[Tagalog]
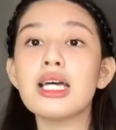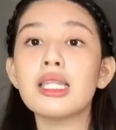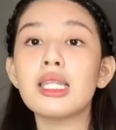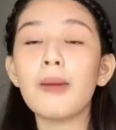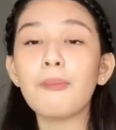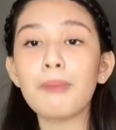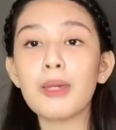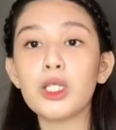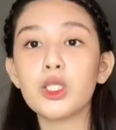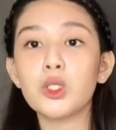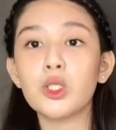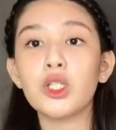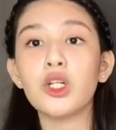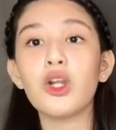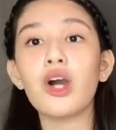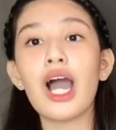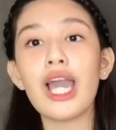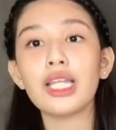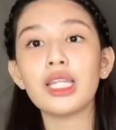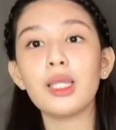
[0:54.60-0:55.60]
ng picture
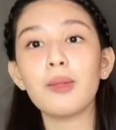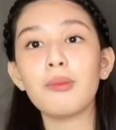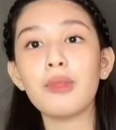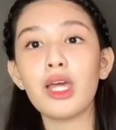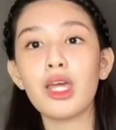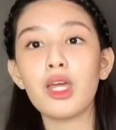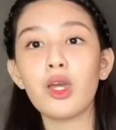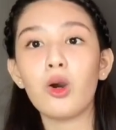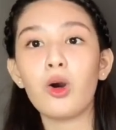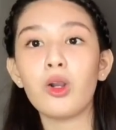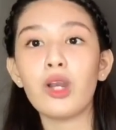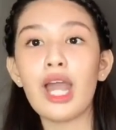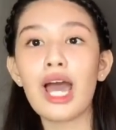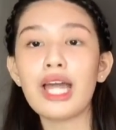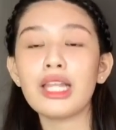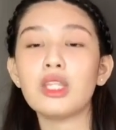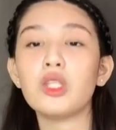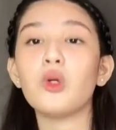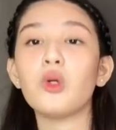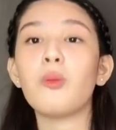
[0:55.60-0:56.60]
ng item na yon
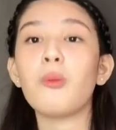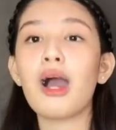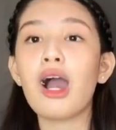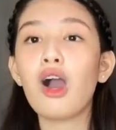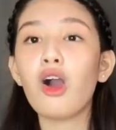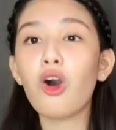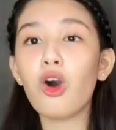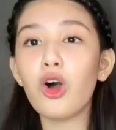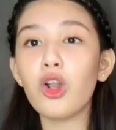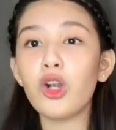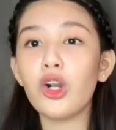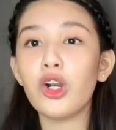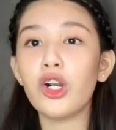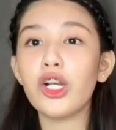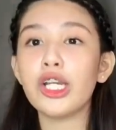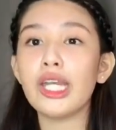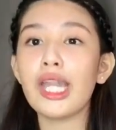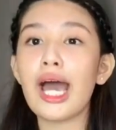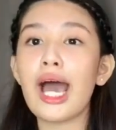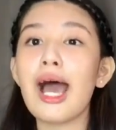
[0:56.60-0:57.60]
at yung mga
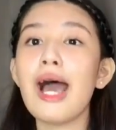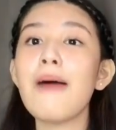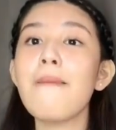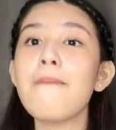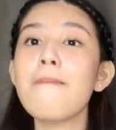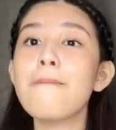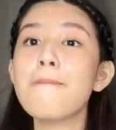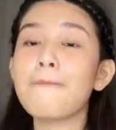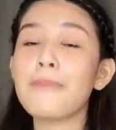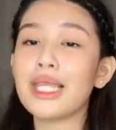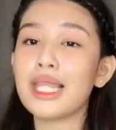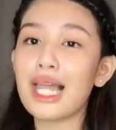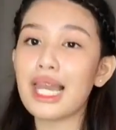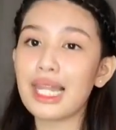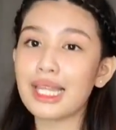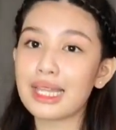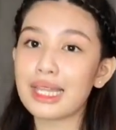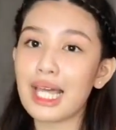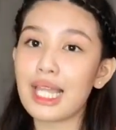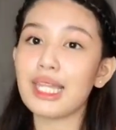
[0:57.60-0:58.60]
color na
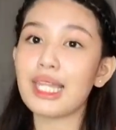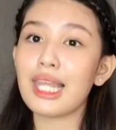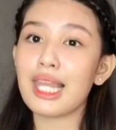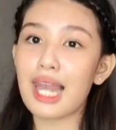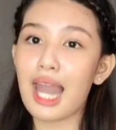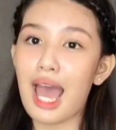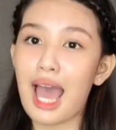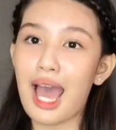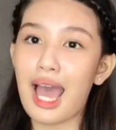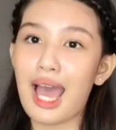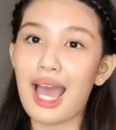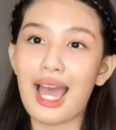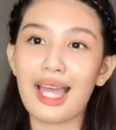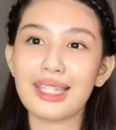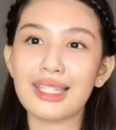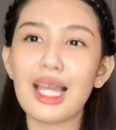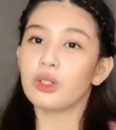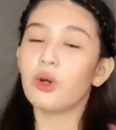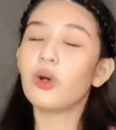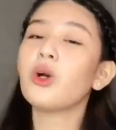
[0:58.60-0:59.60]
pinalitan nila.
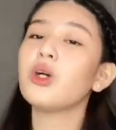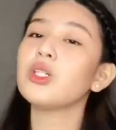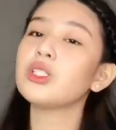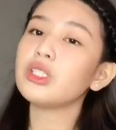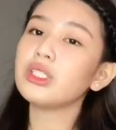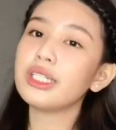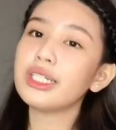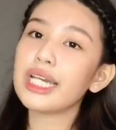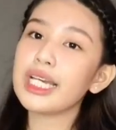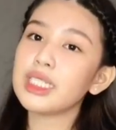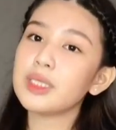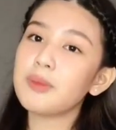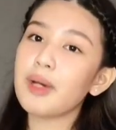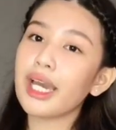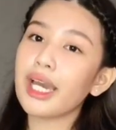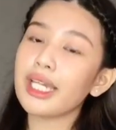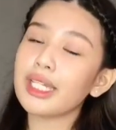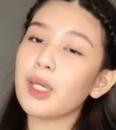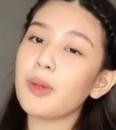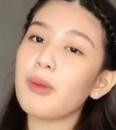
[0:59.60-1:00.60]
Kung gusto niya guys
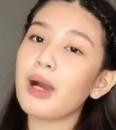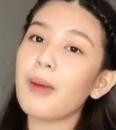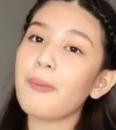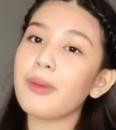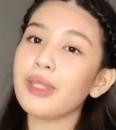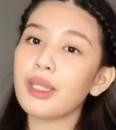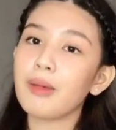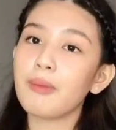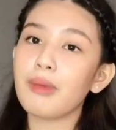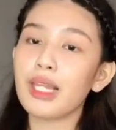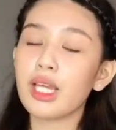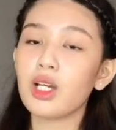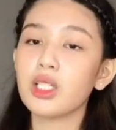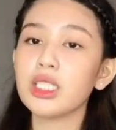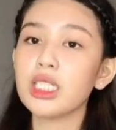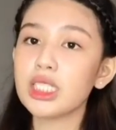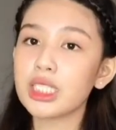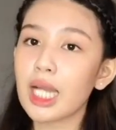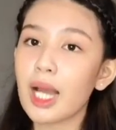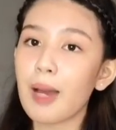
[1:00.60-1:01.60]
makita yung mga pinamili ko
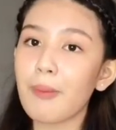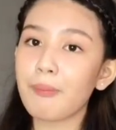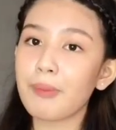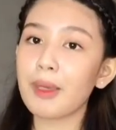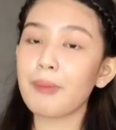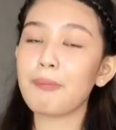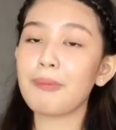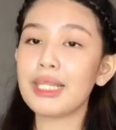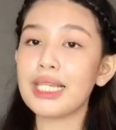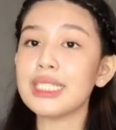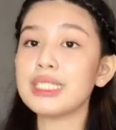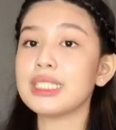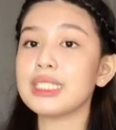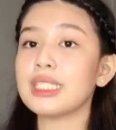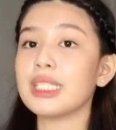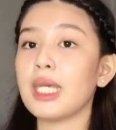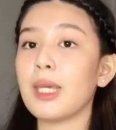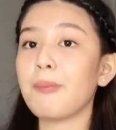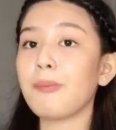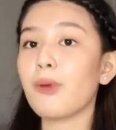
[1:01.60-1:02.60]
sa Shopee, please
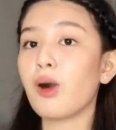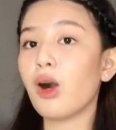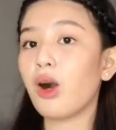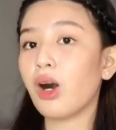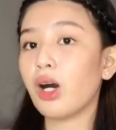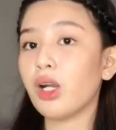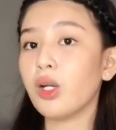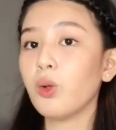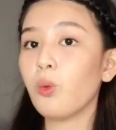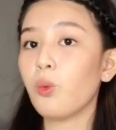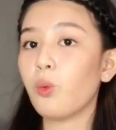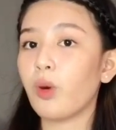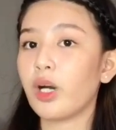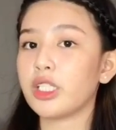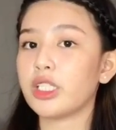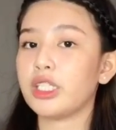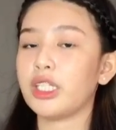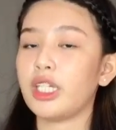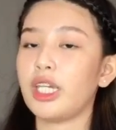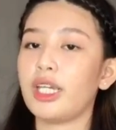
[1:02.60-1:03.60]
keep on
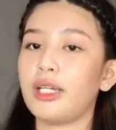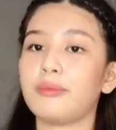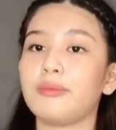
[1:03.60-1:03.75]
watching.